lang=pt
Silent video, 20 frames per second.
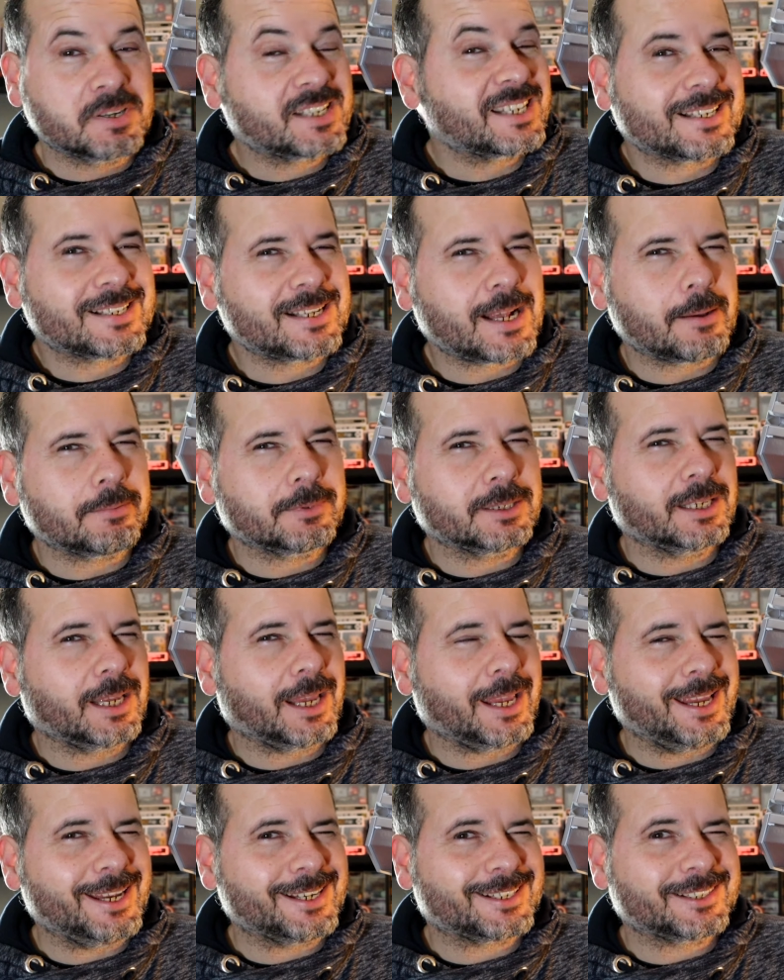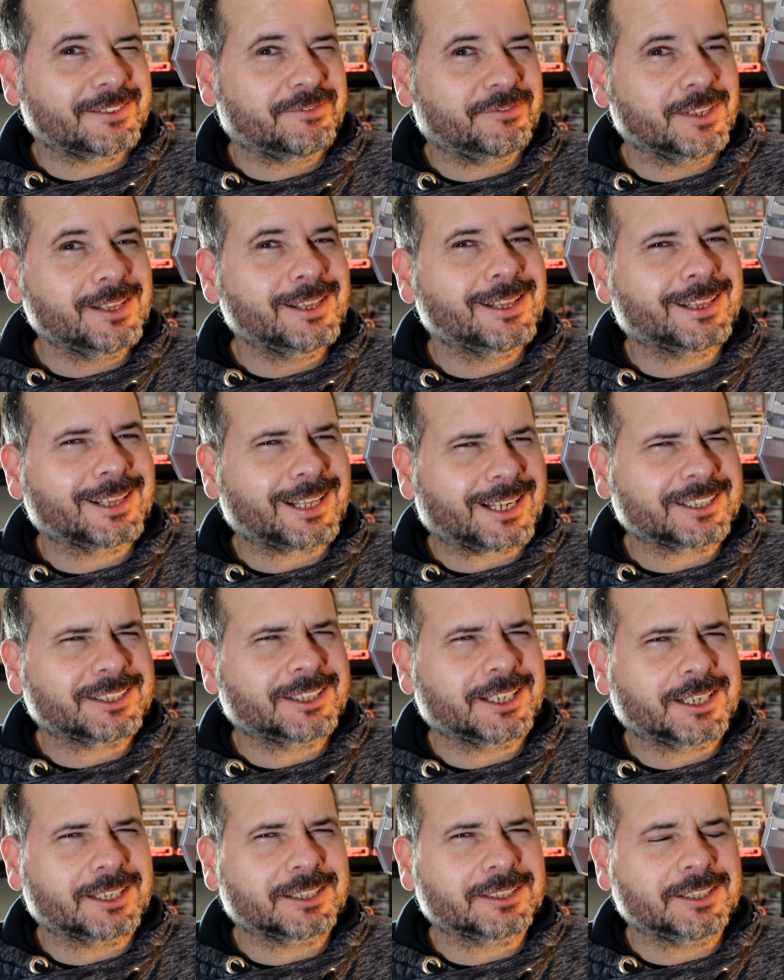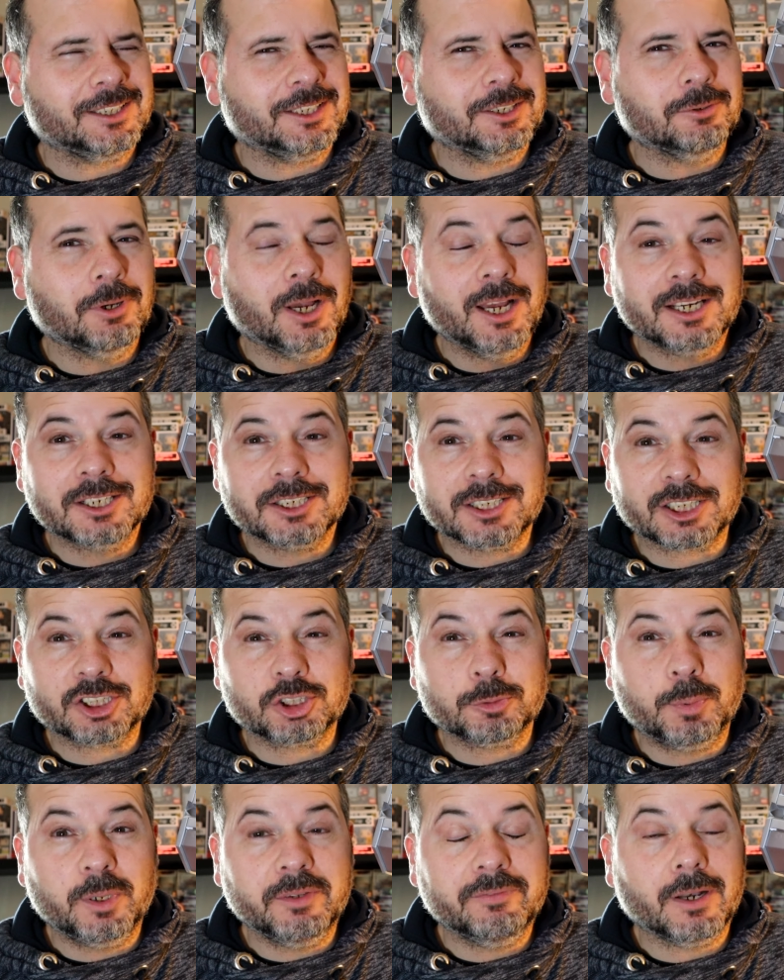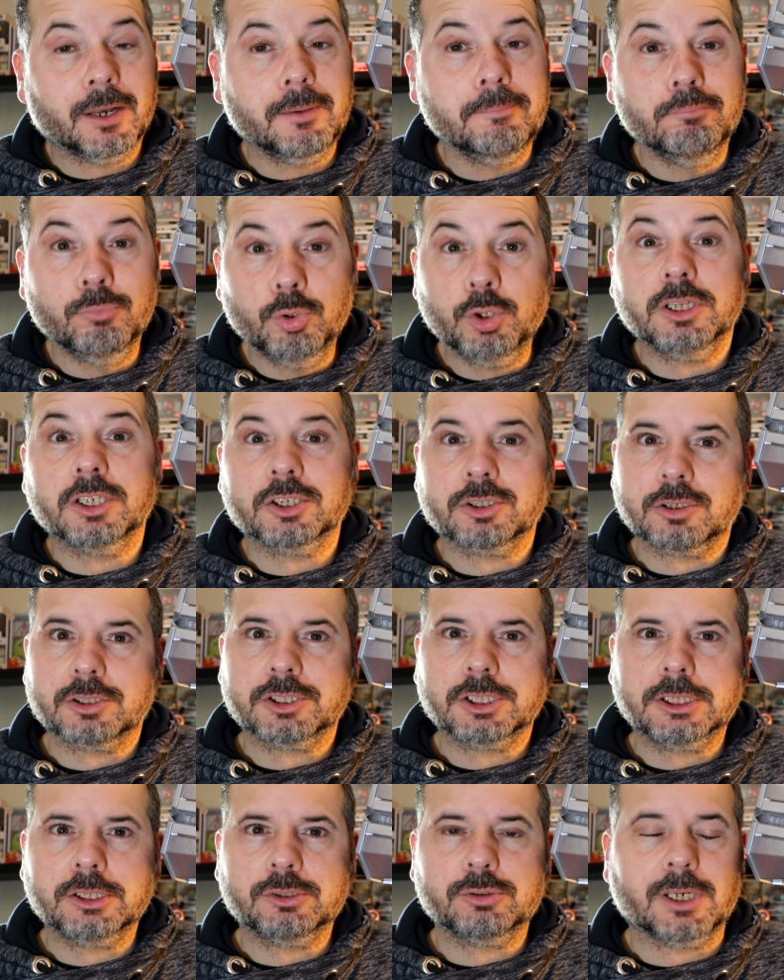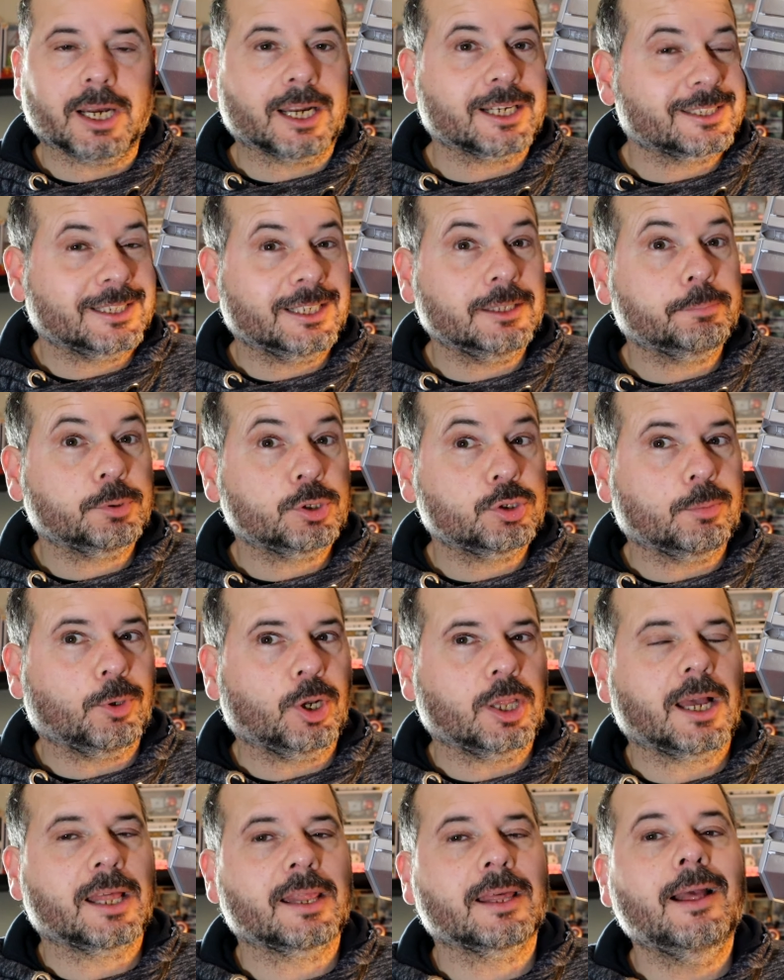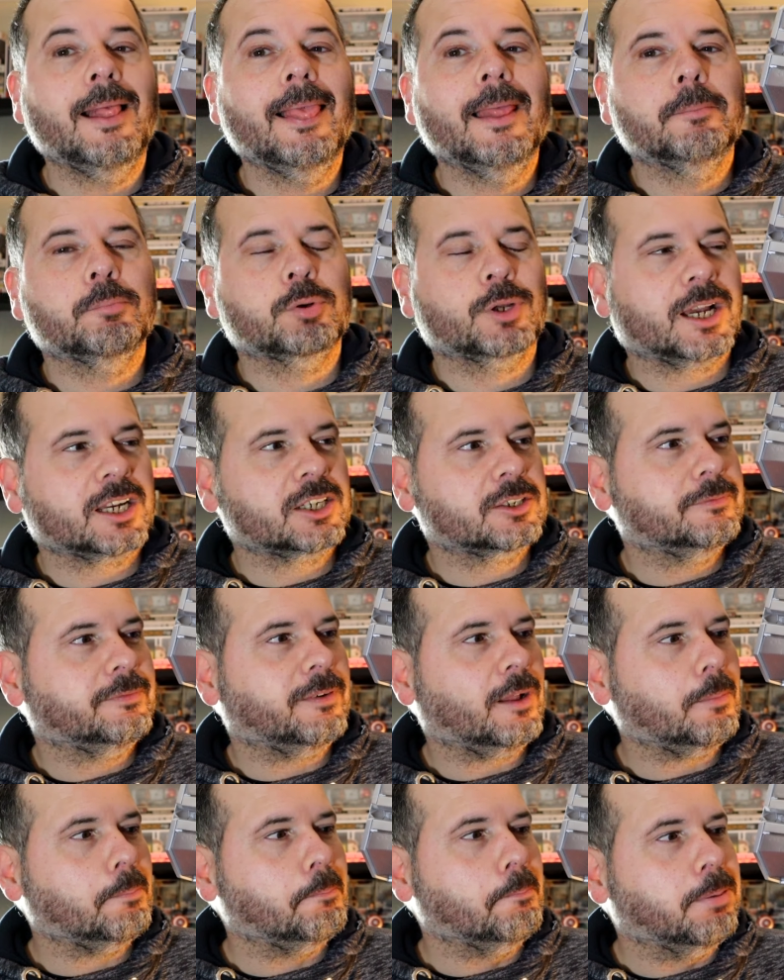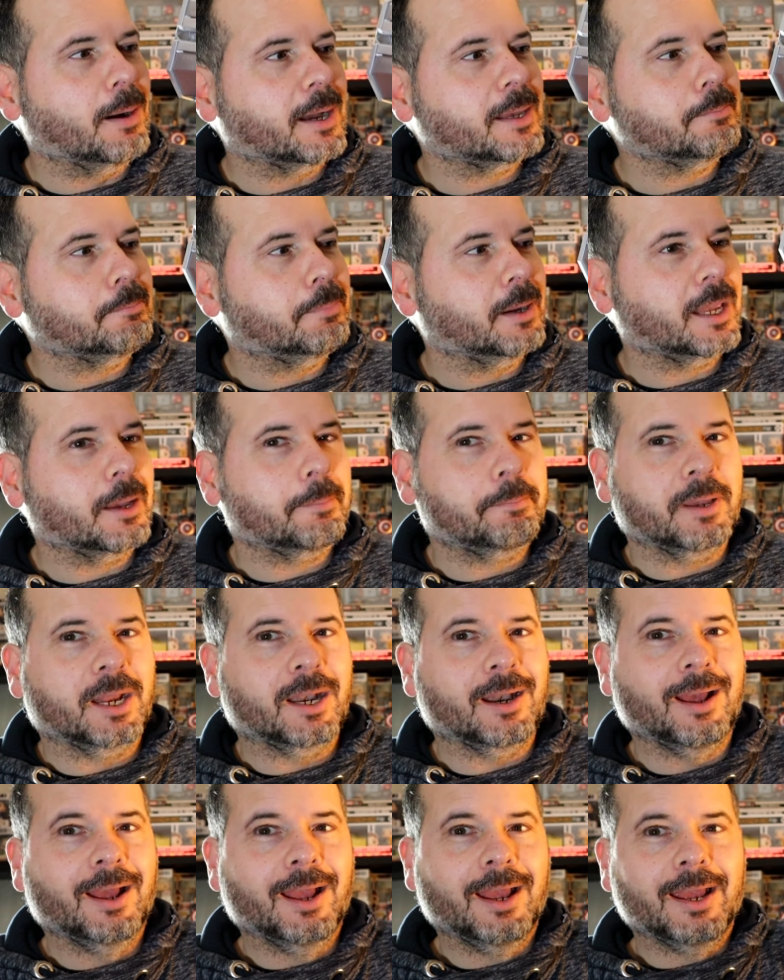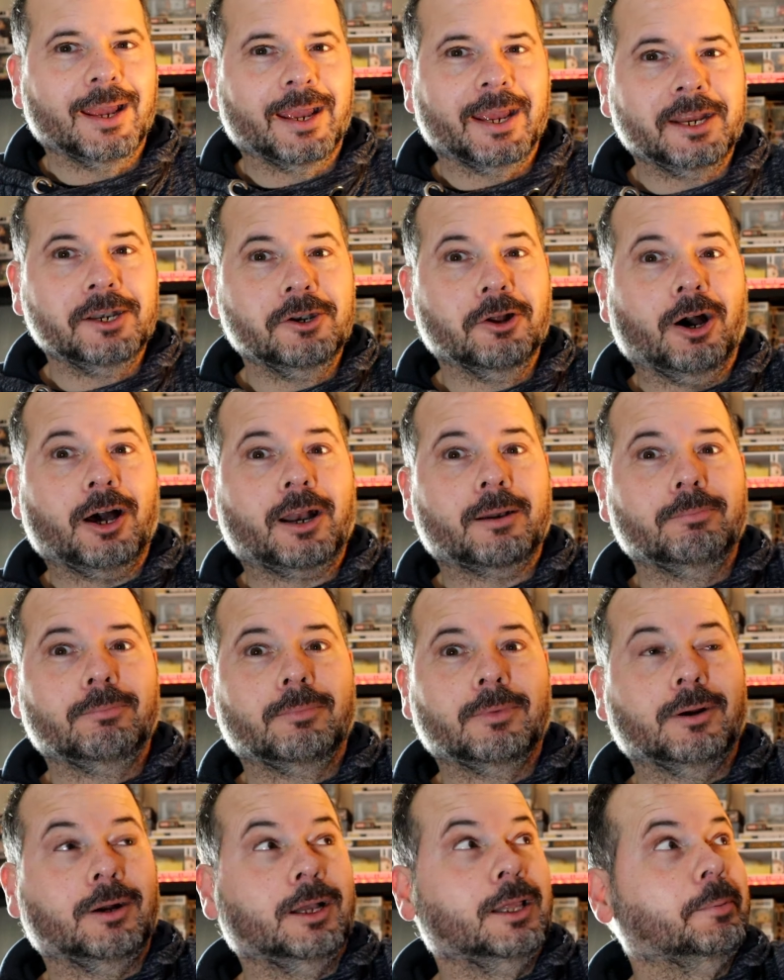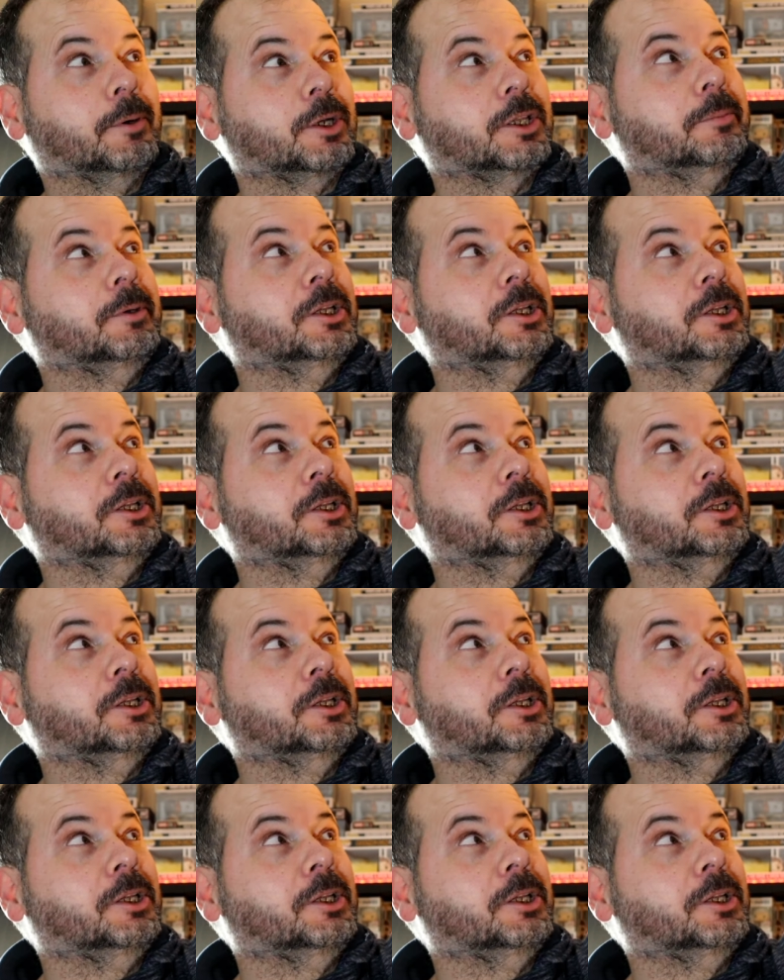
Mas já sabem, este fantástico artigo está disponível em muitas lojas nacionais. Deem depois uma olhada, porque acho que vale bem, bem a pena. É enorme! Olha para o